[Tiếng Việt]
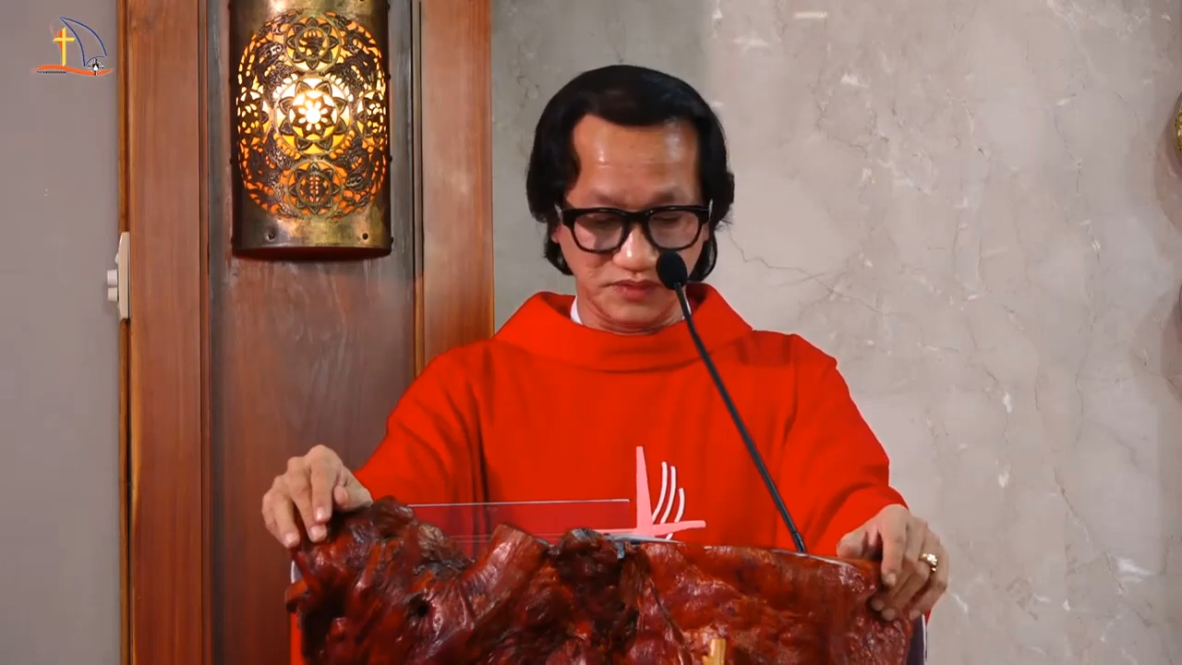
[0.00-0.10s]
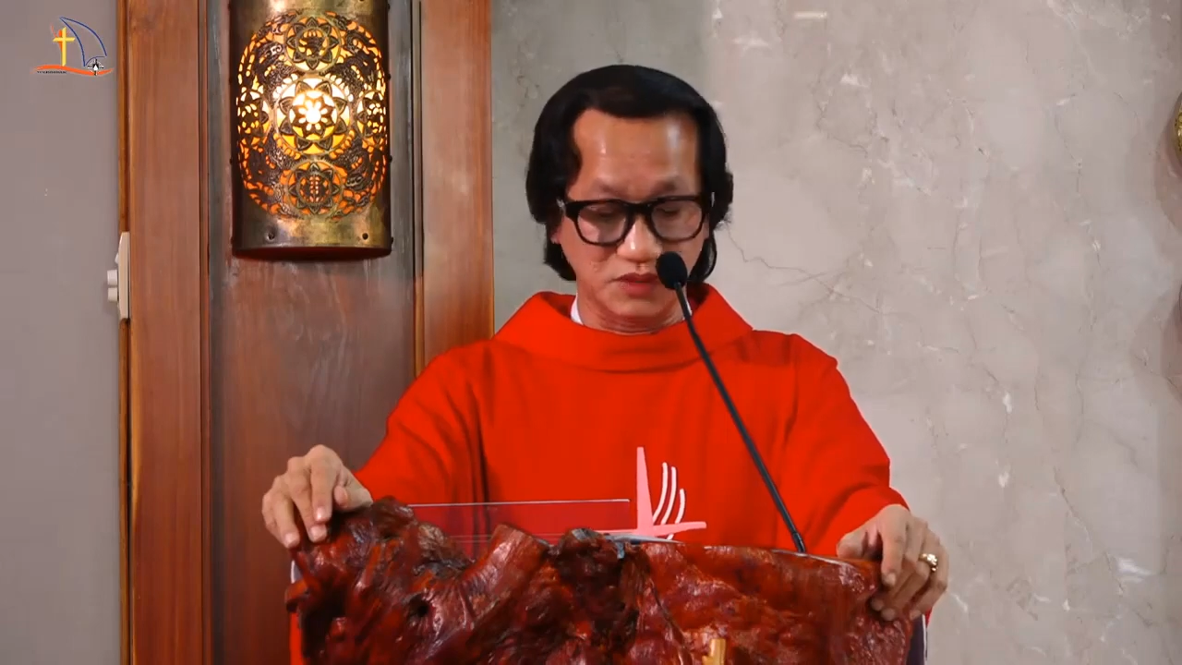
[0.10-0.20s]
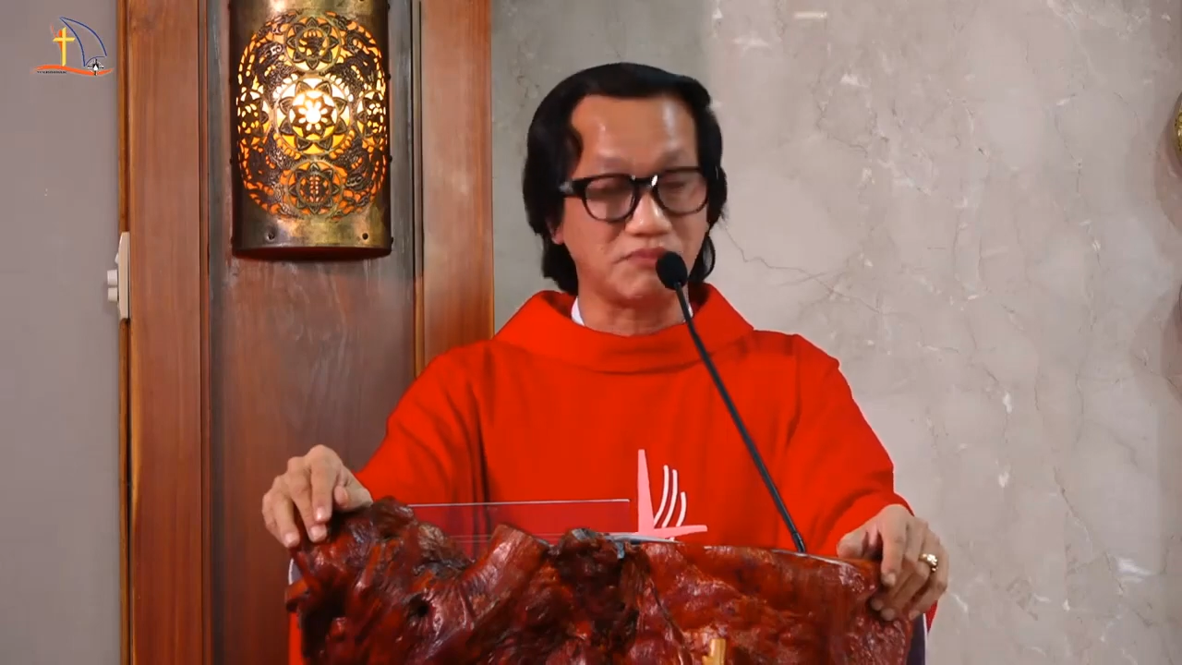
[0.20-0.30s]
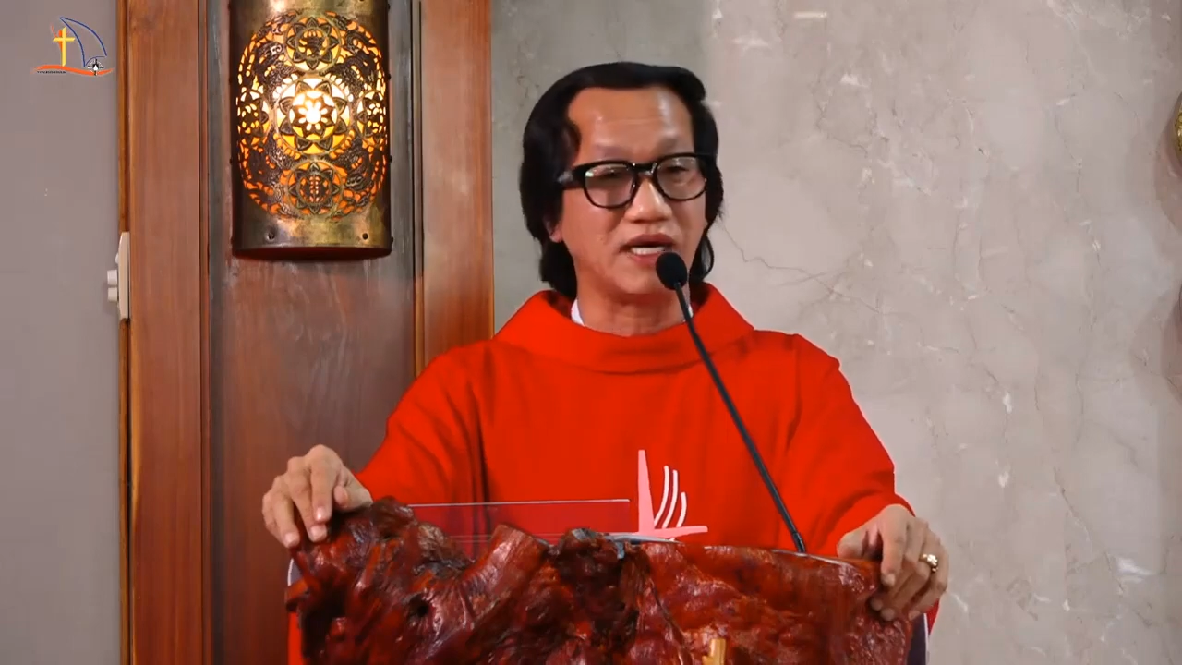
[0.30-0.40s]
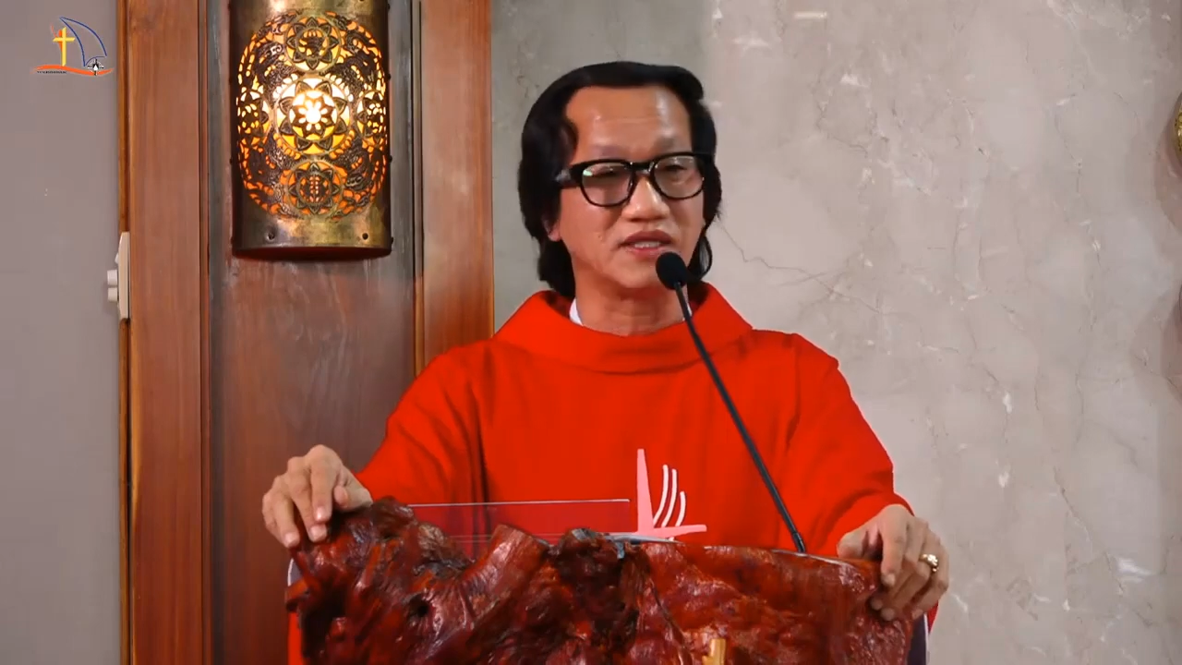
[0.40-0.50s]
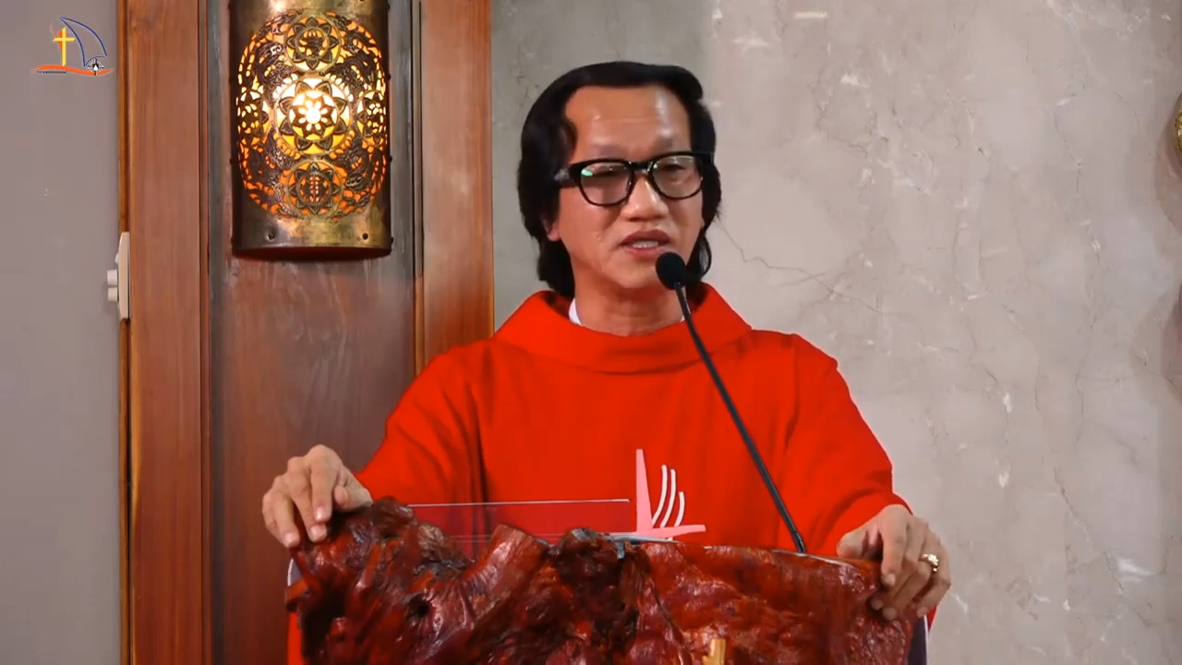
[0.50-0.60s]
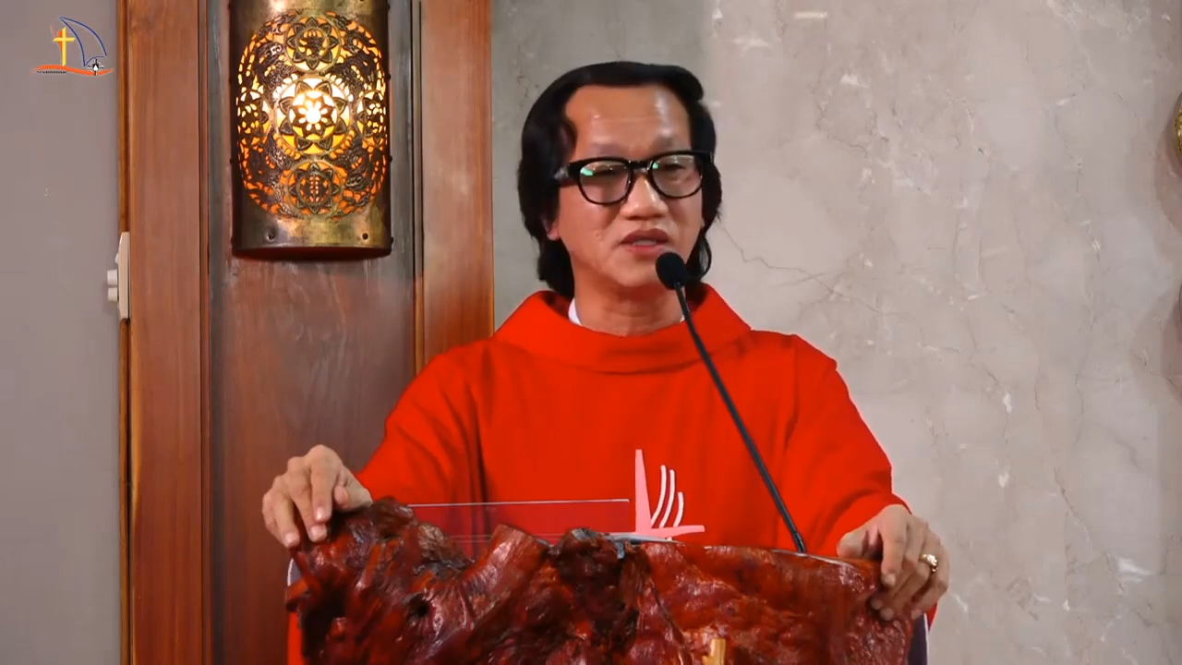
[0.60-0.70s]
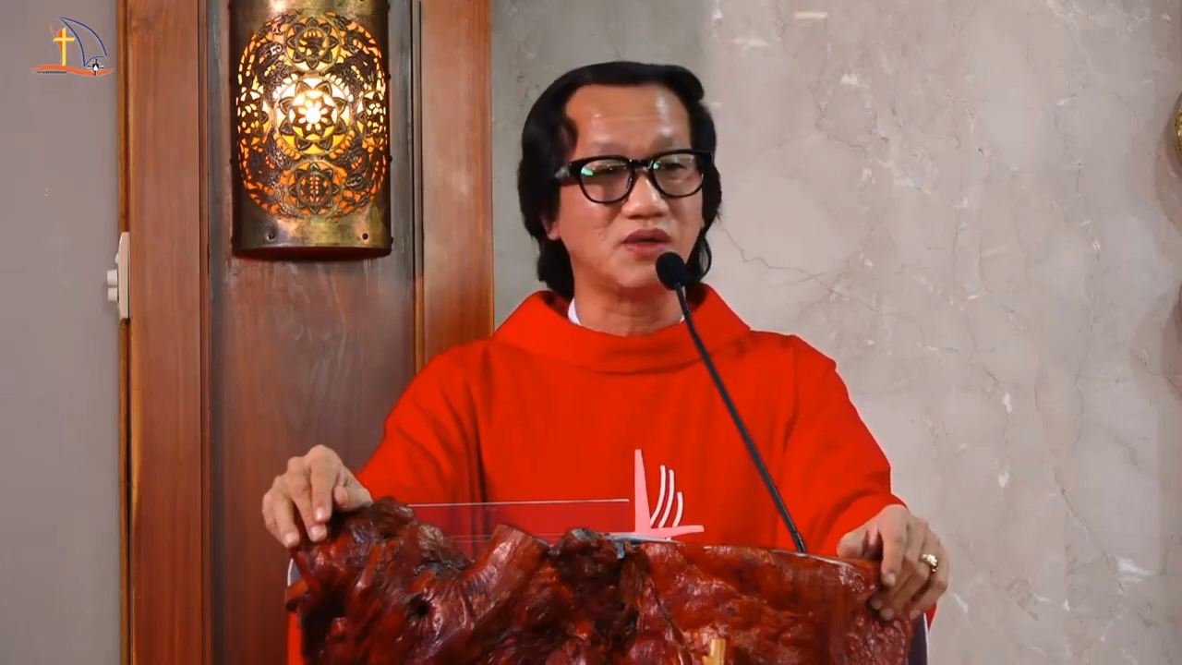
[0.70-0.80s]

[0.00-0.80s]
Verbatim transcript: trong bài thương